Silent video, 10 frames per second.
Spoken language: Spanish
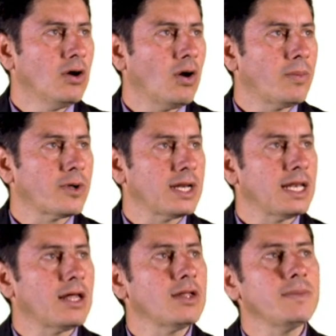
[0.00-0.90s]
O por
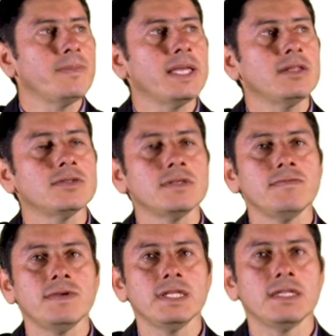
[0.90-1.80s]
el lado del menos
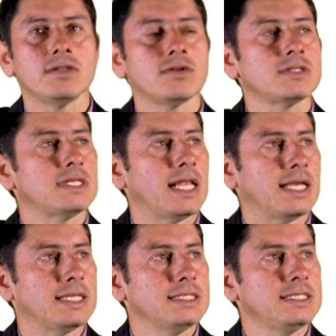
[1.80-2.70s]
infinito, si la
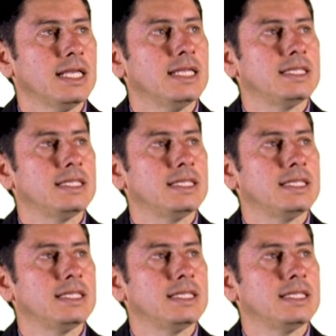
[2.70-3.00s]
x